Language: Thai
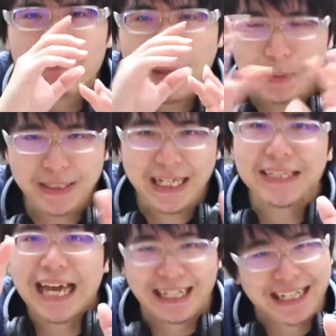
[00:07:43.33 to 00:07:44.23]
เป็นพื้นที่ข
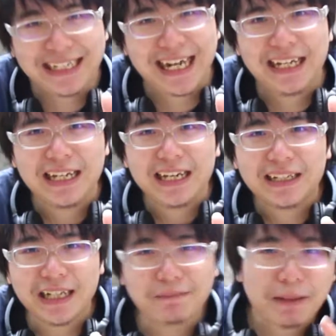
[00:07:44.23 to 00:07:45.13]
นาดเล็กนะ
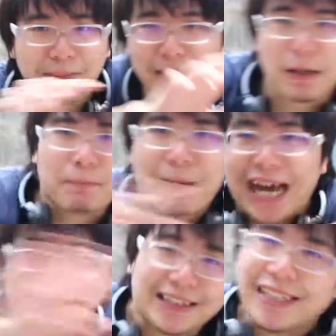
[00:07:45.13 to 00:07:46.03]
คือมันไม่ได้แบบ
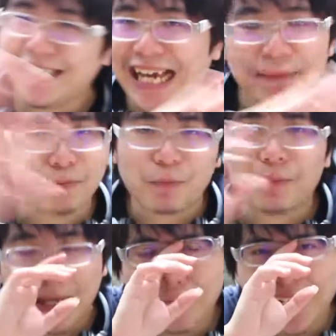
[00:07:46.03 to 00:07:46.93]
ปาดอย่างนี้ได้ผ
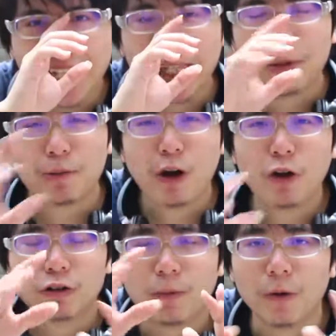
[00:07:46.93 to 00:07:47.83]
มทำไม่ได้นะเพราะว่าห้
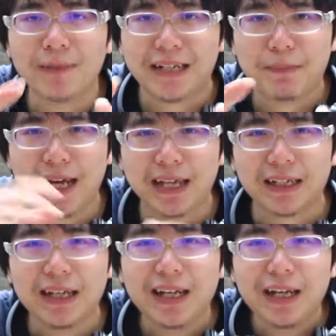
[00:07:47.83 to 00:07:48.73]
องนอนผมเล็กมาก
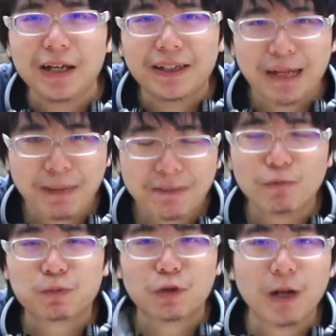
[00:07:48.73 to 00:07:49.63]
ทำให้
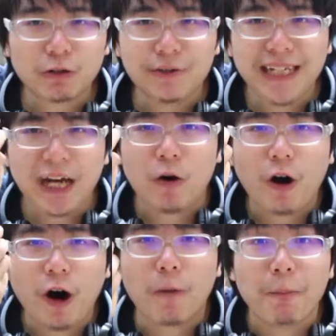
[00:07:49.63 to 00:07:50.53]
ตัวพาตัวนี้
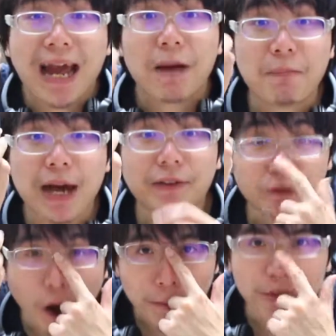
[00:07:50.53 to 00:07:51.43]
ออกแบบมา
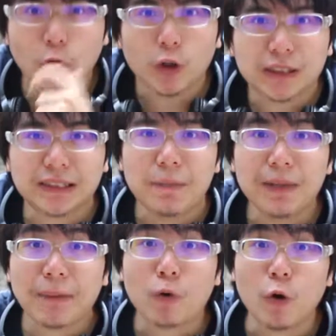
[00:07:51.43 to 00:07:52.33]
ตอบโจทย์สำ
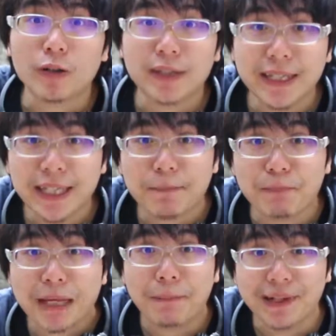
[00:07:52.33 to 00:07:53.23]
หรับคนที่
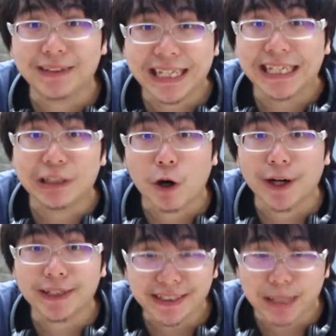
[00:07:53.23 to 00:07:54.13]
มีพื้นที่น้อ
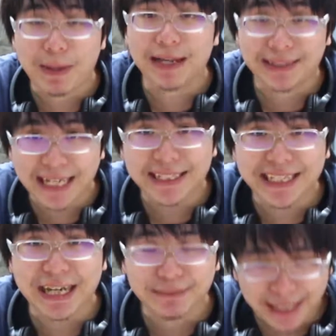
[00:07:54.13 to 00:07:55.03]
ยที่สามารถเล่น
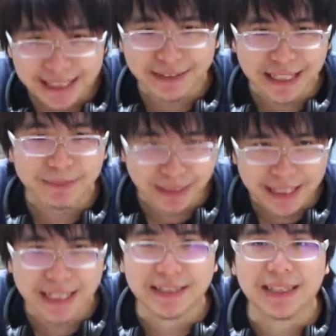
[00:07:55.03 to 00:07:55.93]
เกมได้อย่างเต็ม
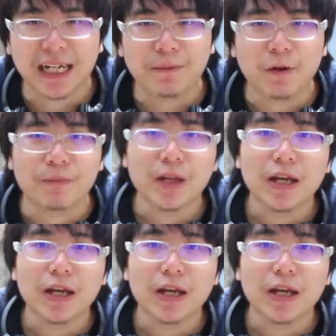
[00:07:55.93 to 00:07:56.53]
ที่นะครับผม